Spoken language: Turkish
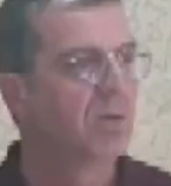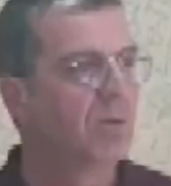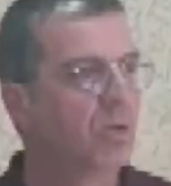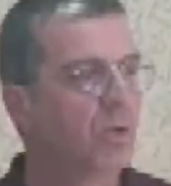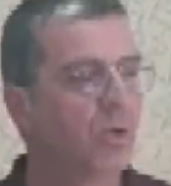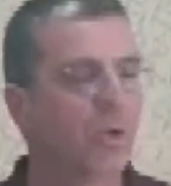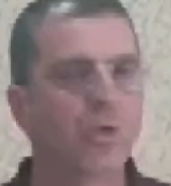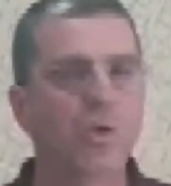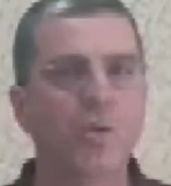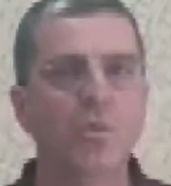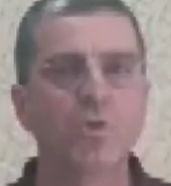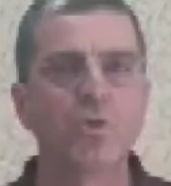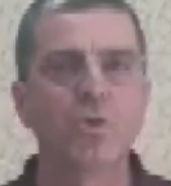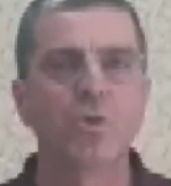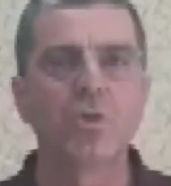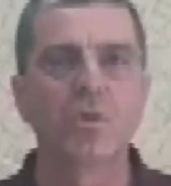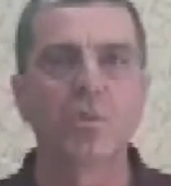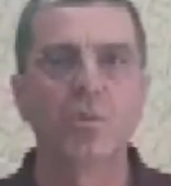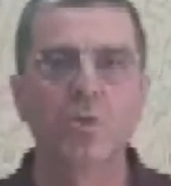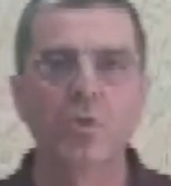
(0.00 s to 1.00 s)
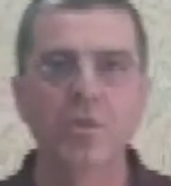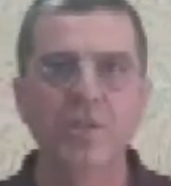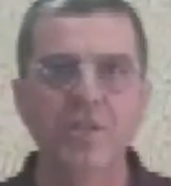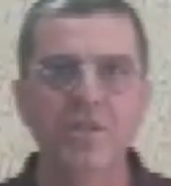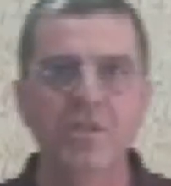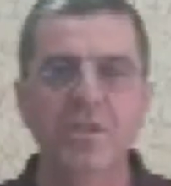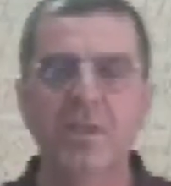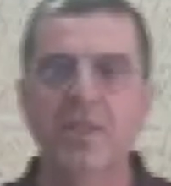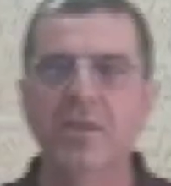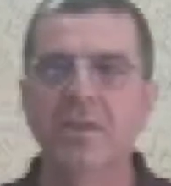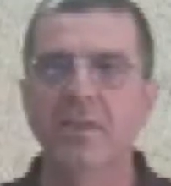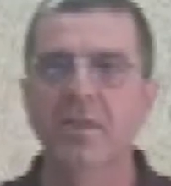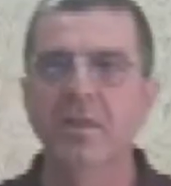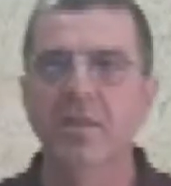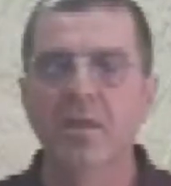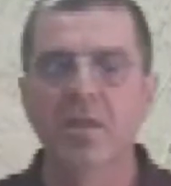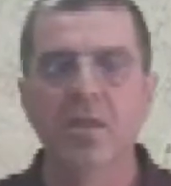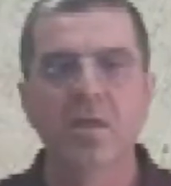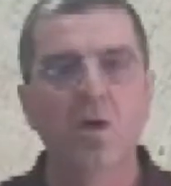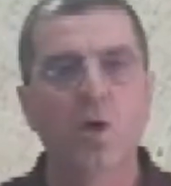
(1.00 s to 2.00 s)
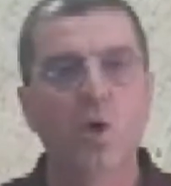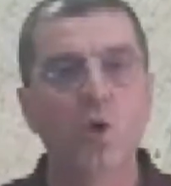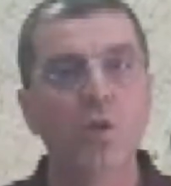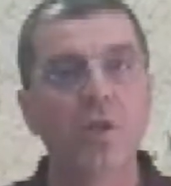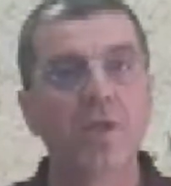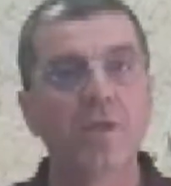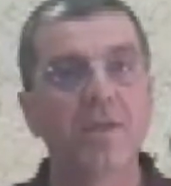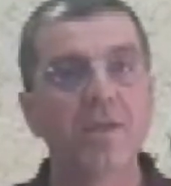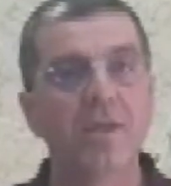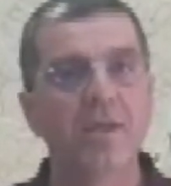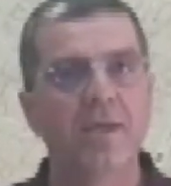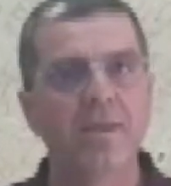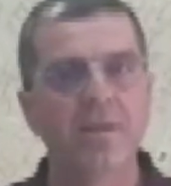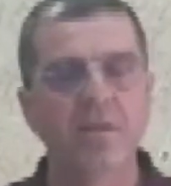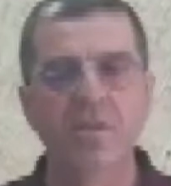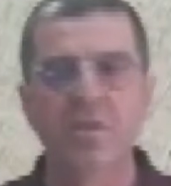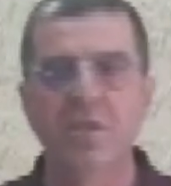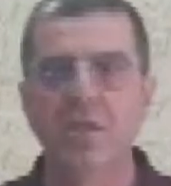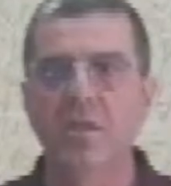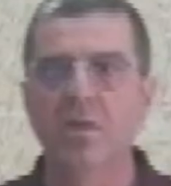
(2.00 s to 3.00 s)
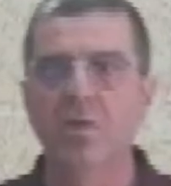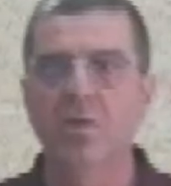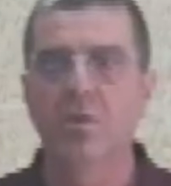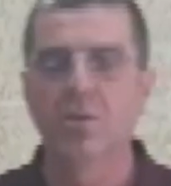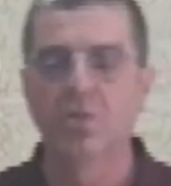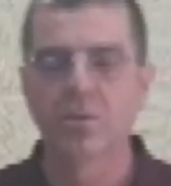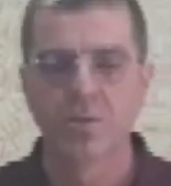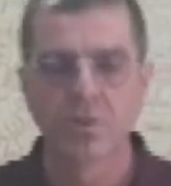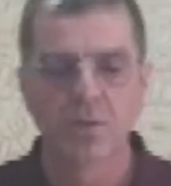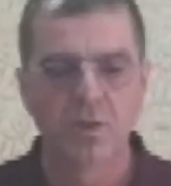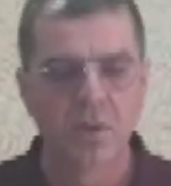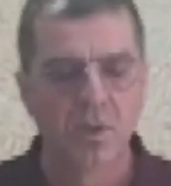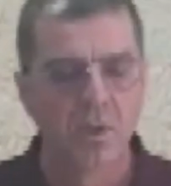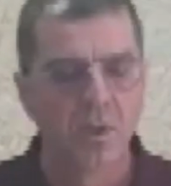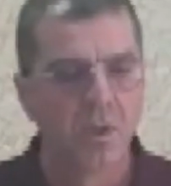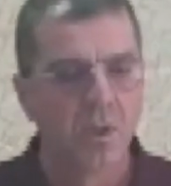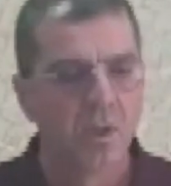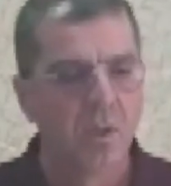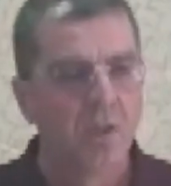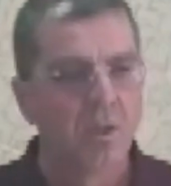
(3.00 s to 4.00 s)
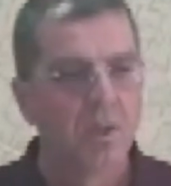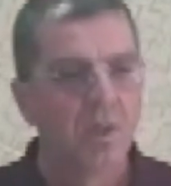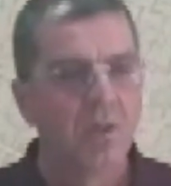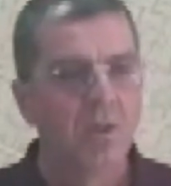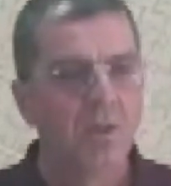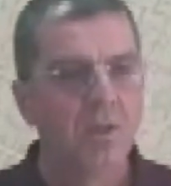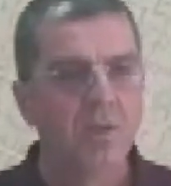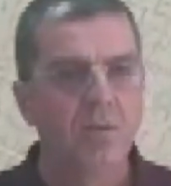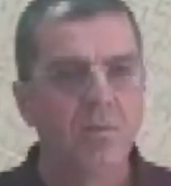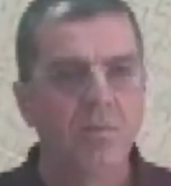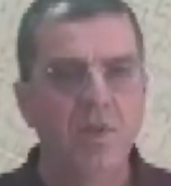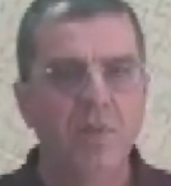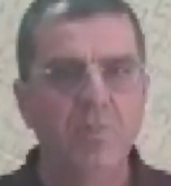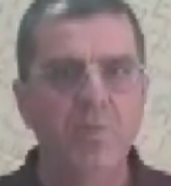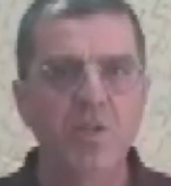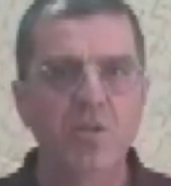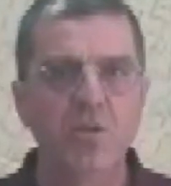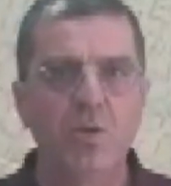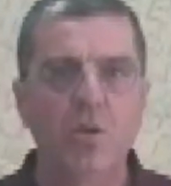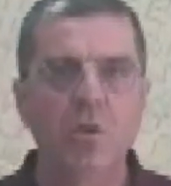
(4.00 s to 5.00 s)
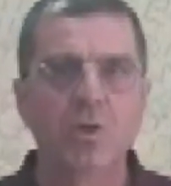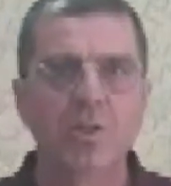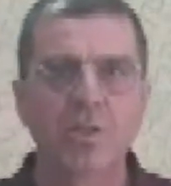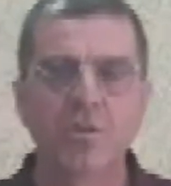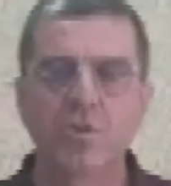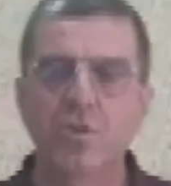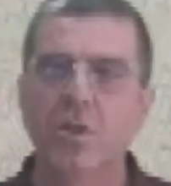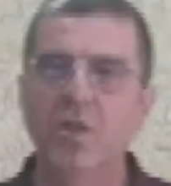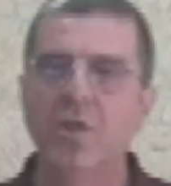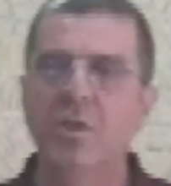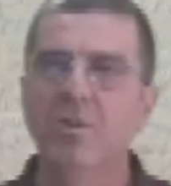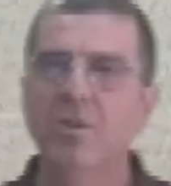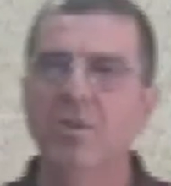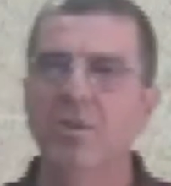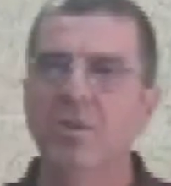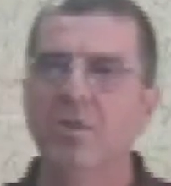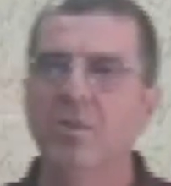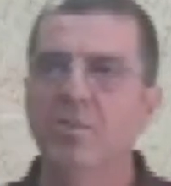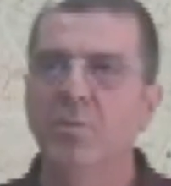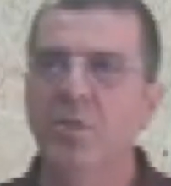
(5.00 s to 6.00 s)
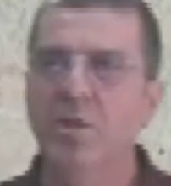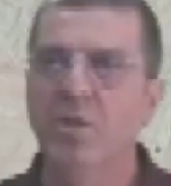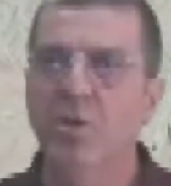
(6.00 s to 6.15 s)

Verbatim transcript: Hukuk komisyonu da bunu inceledi. Onların da endişeleri oldu. E, ve biz orada şöyle bir